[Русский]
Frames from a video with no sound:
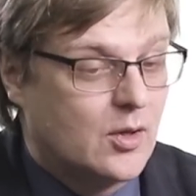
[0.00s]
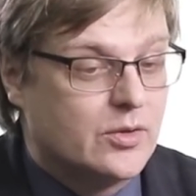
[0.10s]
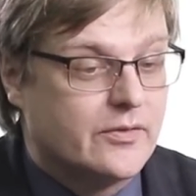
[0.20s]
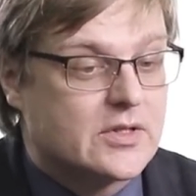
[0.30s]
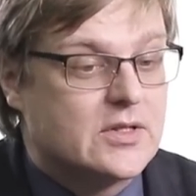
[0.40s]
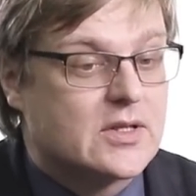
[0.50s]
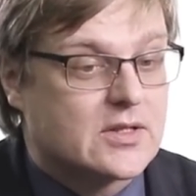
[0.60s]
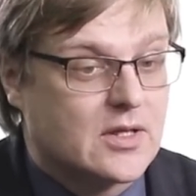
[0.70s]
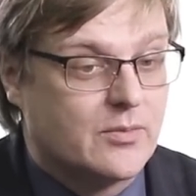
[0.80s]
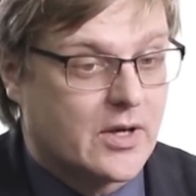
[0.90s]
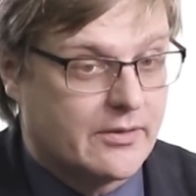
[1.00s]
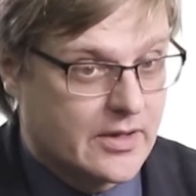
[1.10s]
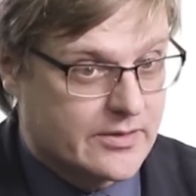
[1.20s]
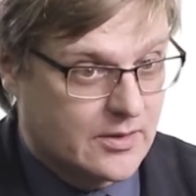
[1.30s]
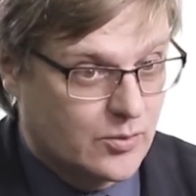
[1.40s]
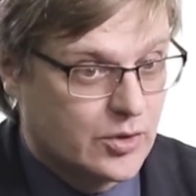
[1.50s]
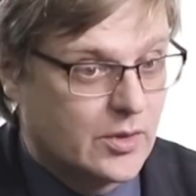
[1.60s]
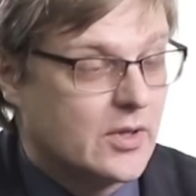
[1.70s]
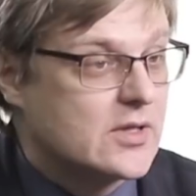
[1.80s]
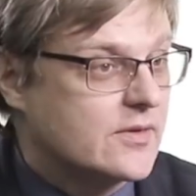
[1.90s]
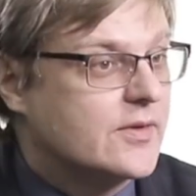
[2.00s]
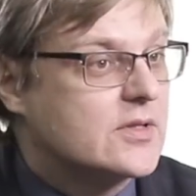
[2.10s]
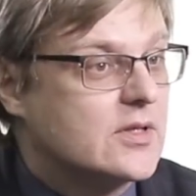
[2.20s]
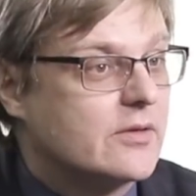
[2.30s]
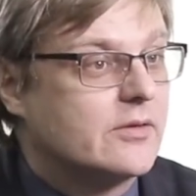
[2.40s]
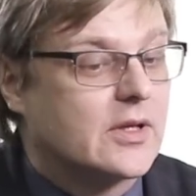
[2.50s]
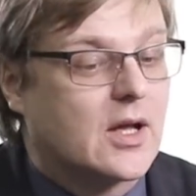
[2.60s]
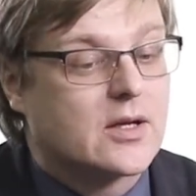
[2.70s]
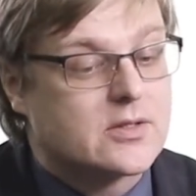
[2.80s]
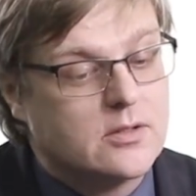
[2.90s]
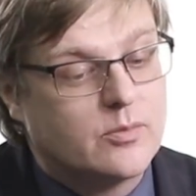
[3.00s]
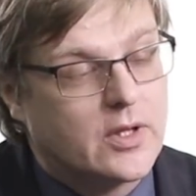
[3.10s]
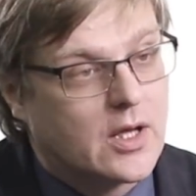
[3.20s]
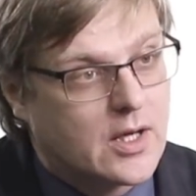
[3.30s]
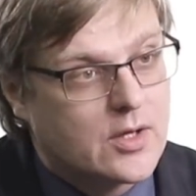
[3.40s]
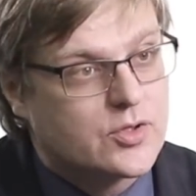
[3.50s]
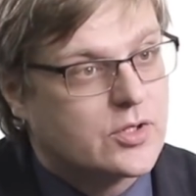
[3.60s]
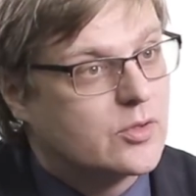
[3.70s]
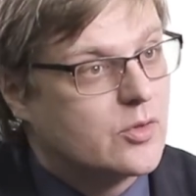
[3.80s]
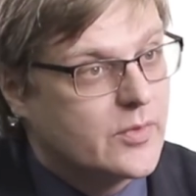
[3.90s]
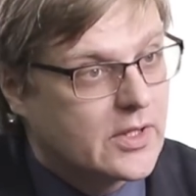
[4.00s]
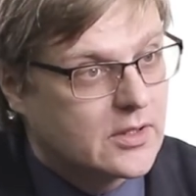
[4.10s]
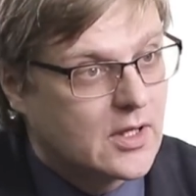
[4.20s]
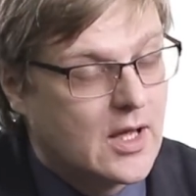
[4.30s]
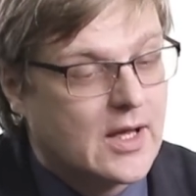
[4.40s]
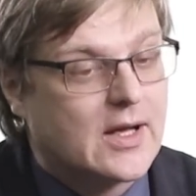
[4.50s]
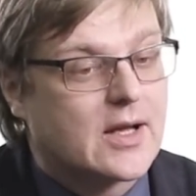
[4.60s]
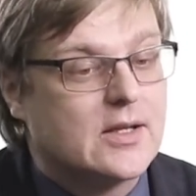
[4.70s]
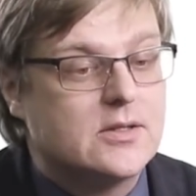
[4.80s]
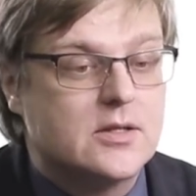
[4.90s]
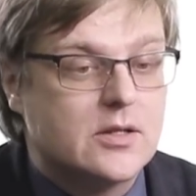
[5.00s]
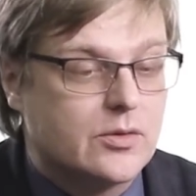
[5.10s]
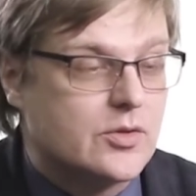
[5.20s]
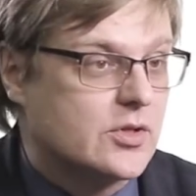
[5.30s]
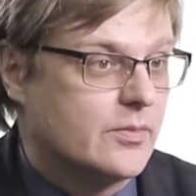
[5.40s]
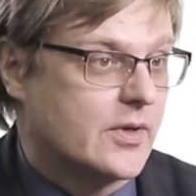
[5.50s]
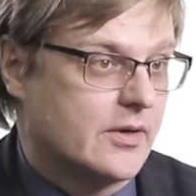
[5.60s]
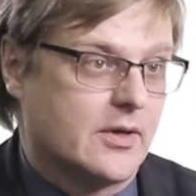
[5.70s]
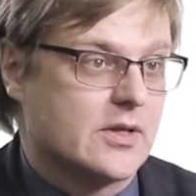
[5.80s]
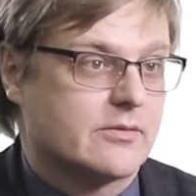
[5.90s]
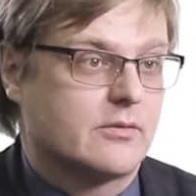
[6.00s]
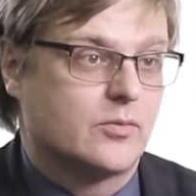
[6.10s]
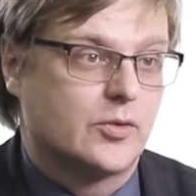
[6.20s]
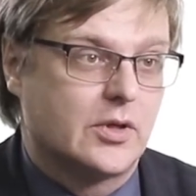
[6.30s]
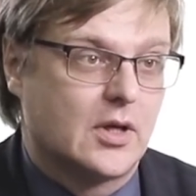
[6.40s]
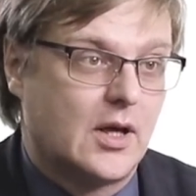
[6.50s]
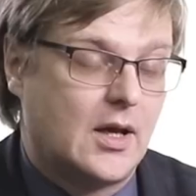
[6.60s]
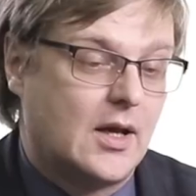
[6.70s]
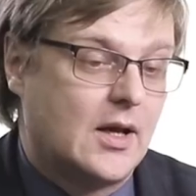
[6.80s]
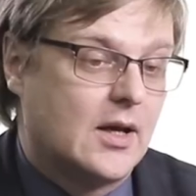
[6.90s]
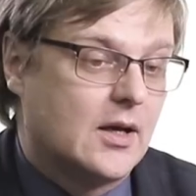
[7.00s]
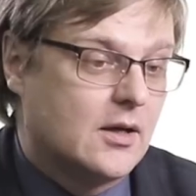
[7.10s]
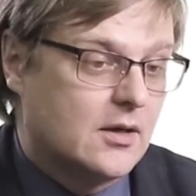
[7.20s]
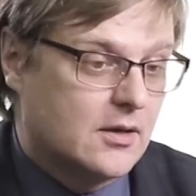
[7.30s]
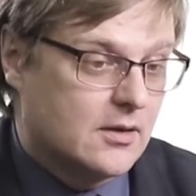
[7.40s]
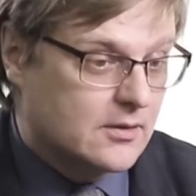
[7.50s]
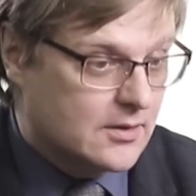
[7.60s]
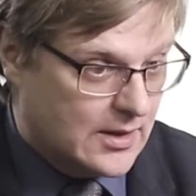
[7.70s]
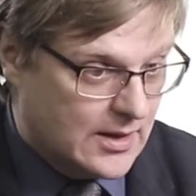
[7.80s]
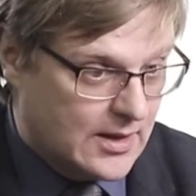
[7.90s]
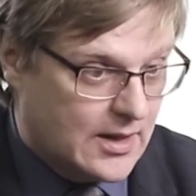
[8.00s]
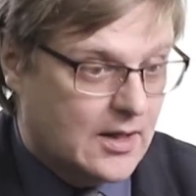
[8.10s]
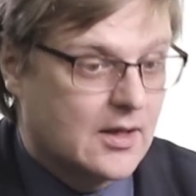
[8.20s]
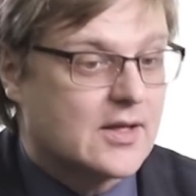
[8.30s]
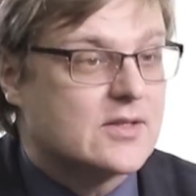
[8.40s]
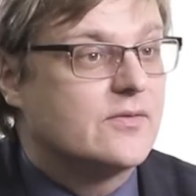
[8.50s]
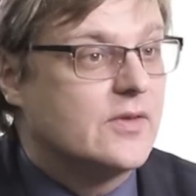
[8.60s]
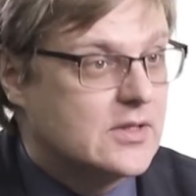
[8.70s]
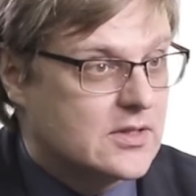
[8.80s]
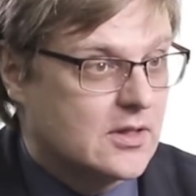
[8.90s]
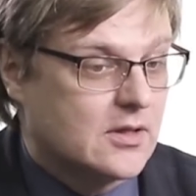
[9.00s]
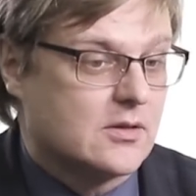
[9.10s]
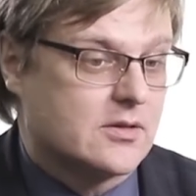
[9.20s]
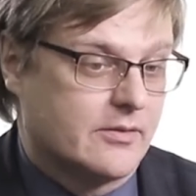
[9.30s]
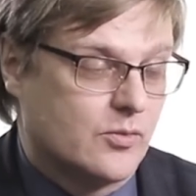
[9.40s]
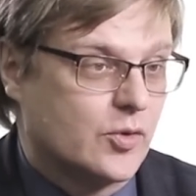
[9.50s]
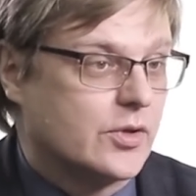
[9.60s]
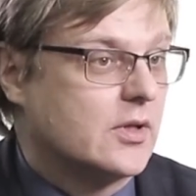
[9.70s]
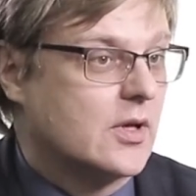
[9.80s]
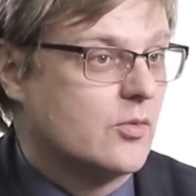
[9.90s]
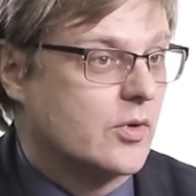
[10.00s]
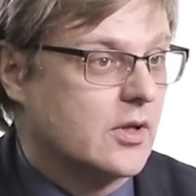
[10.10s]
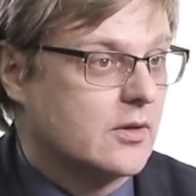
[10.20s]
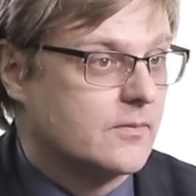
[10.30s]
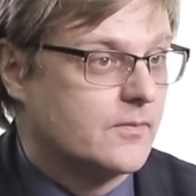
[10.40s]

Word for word: Университетские права и свободы были зафиксированы как основополагающий документ, гарантирующий права и свободы э, для развития свободной науки.